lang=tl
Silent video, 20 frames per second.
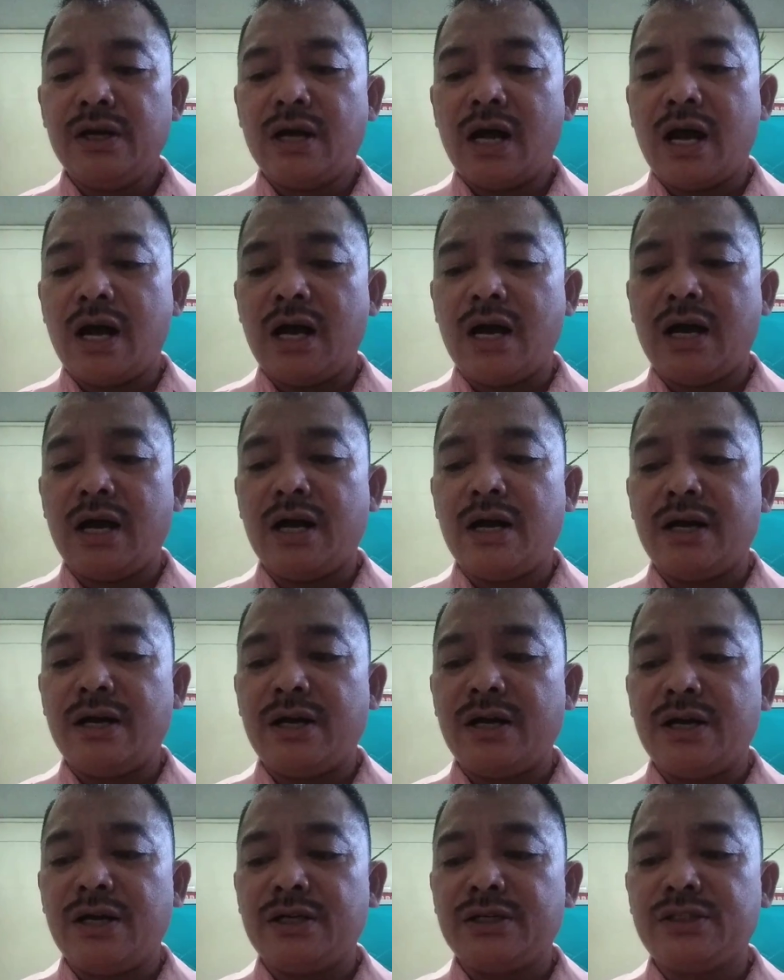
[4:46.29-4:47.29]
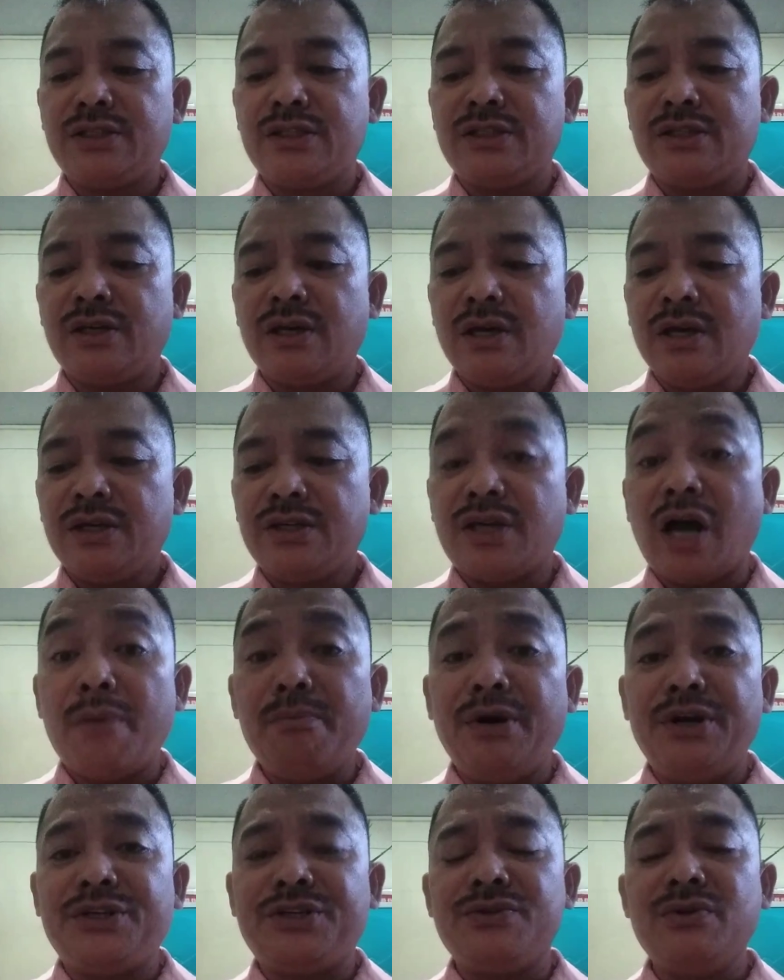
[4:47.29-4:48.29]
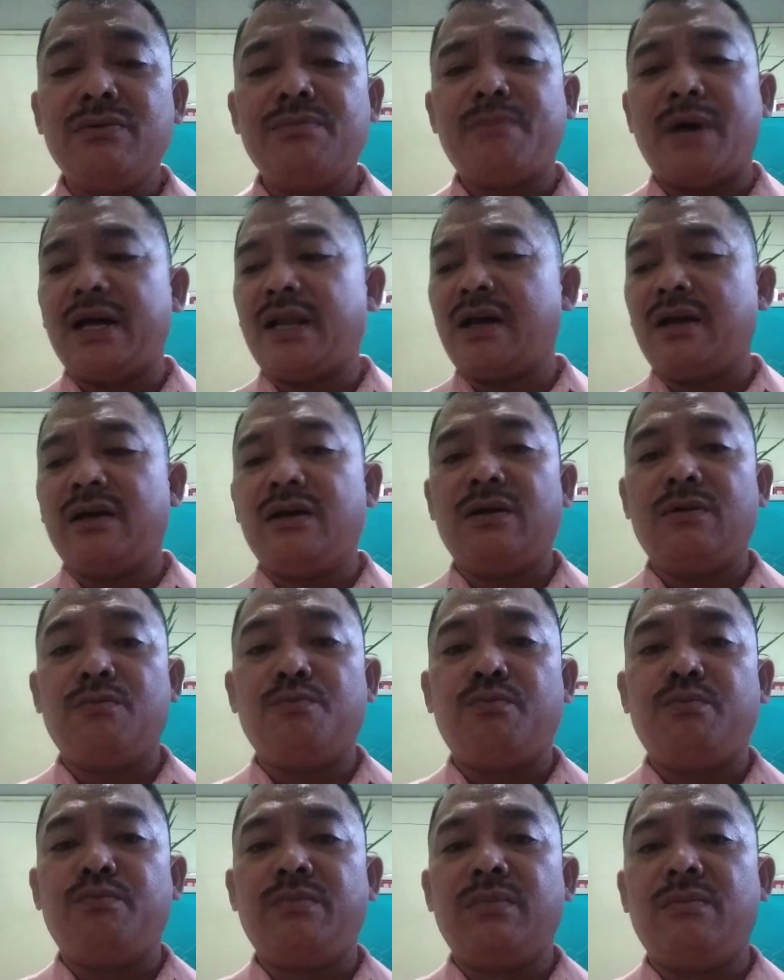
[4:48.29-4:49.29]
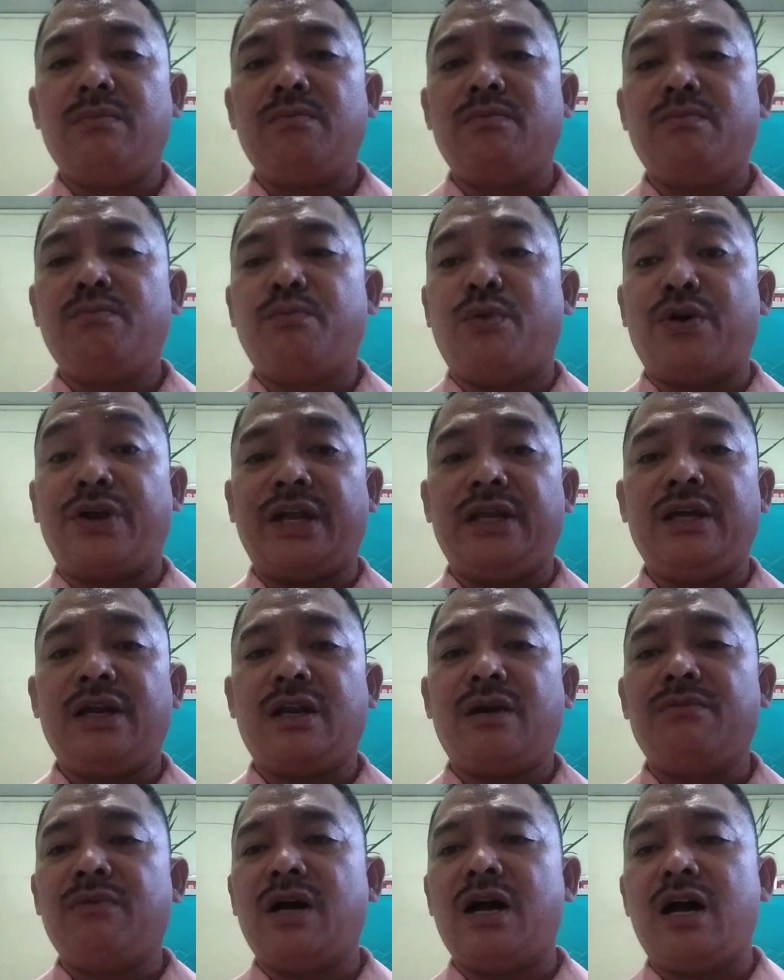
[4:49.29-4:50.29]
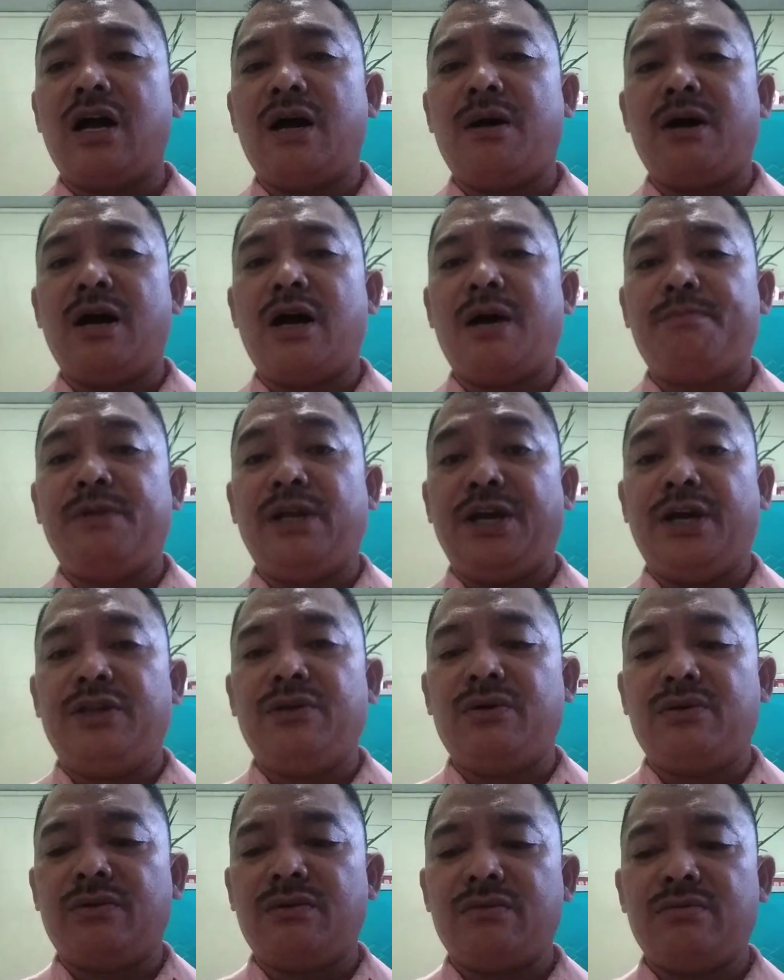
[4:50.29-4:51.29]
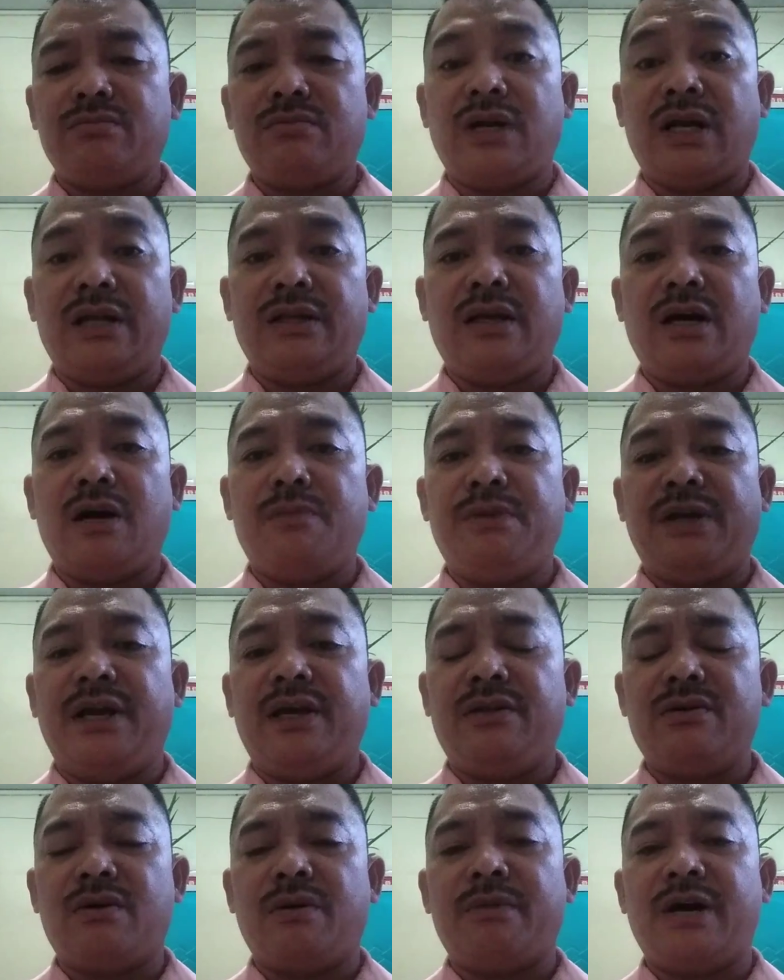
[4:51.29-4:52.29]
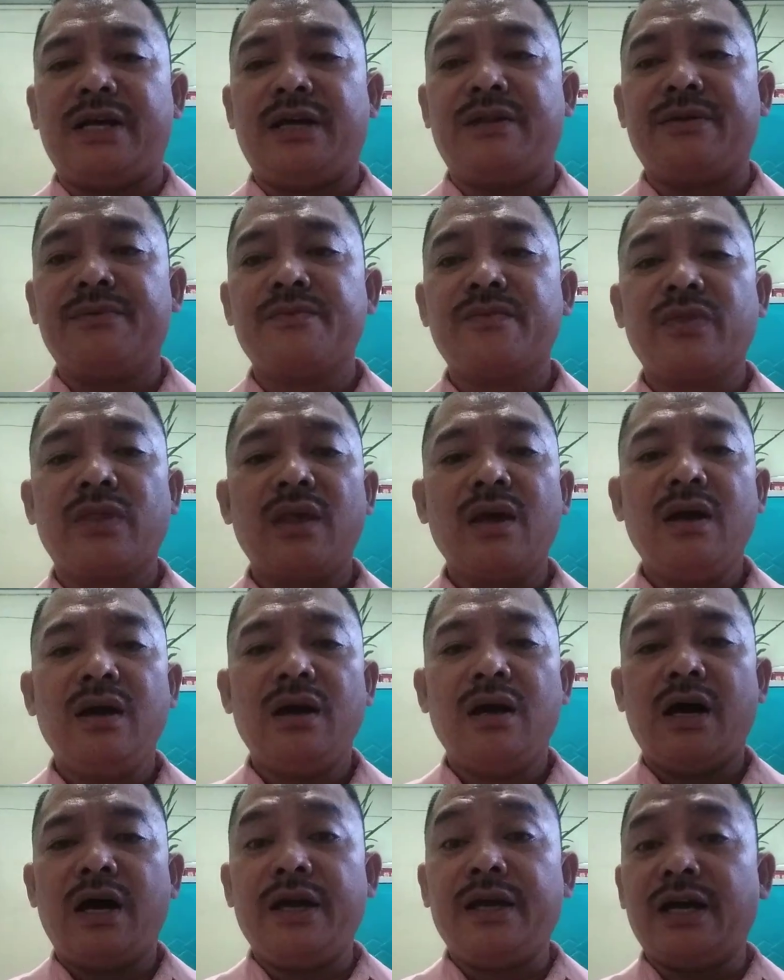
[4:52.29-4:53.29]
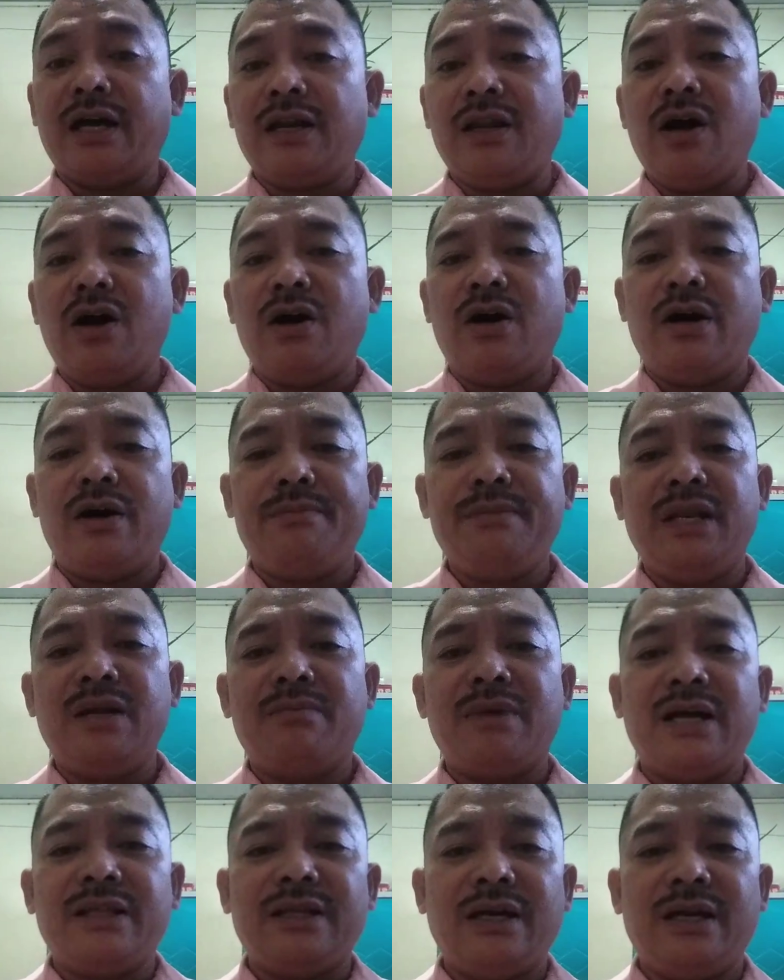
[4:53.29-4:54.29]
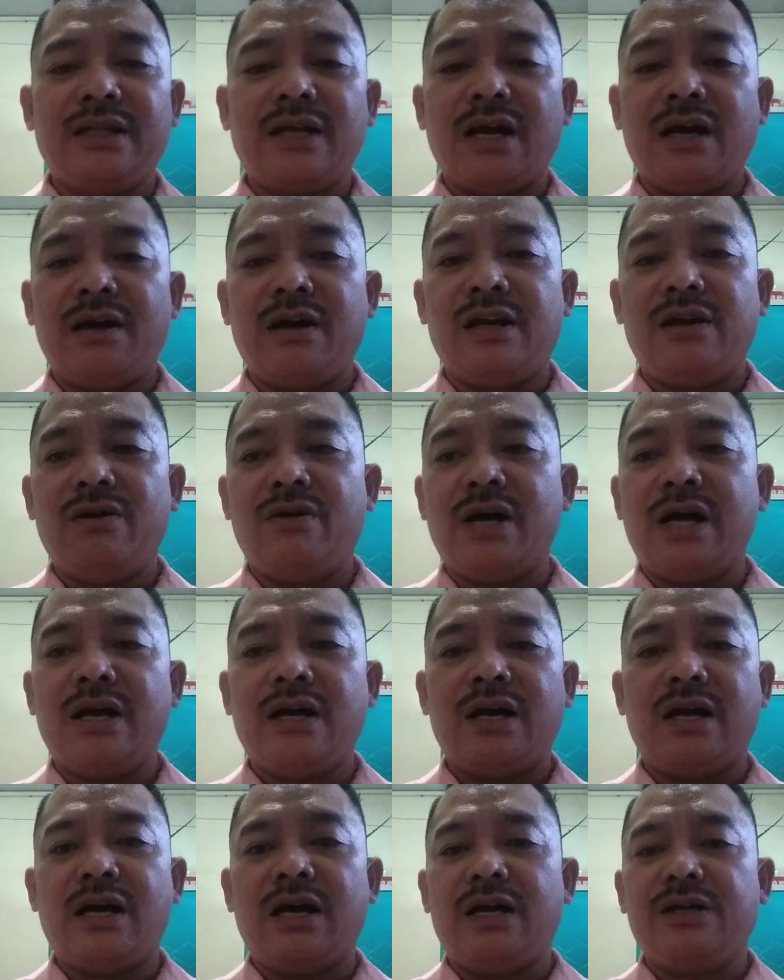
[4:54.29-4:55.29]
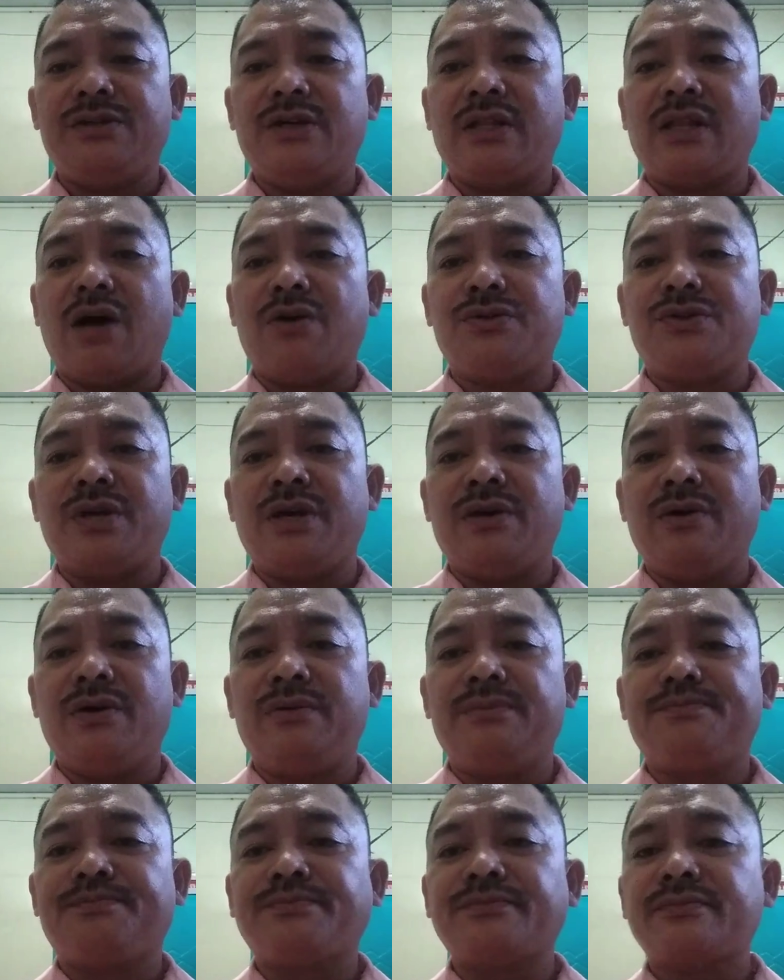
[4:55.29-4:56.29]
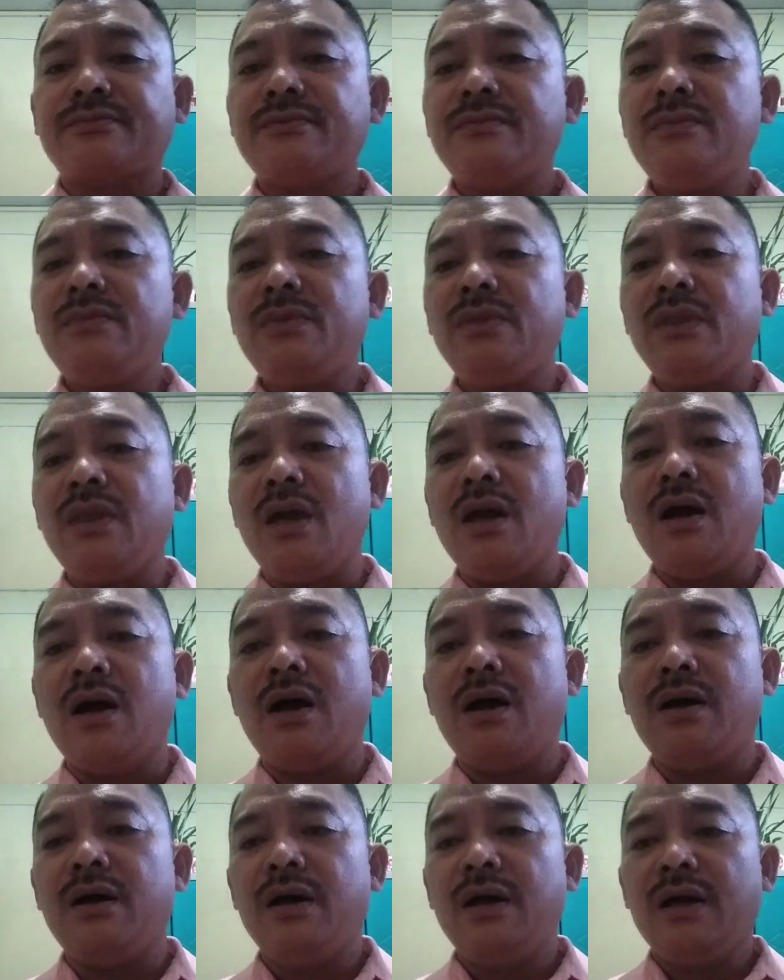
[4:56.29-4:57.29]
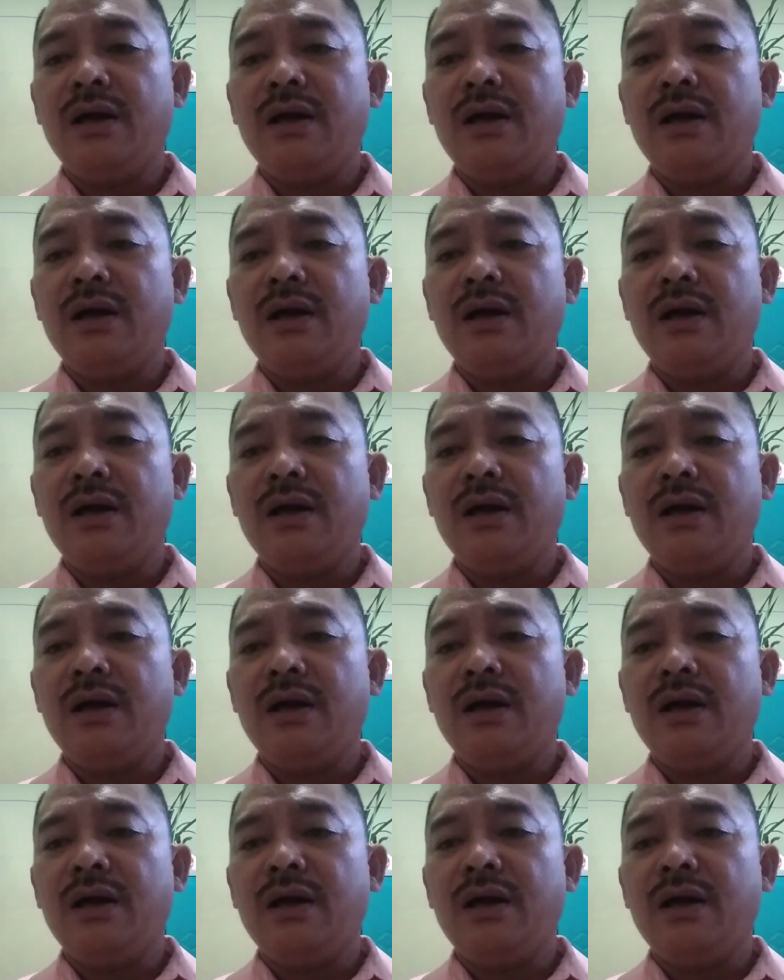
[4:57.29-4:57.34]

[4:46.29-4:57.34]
uh, Summers, no, parang mm, foreigner ang mga uh, ah, apliedo, no, magandang apelyido kabayan. Ay, Carlo, binabati kita, Carlo, ha. Uh, shout out sa iyo. Uh, ah.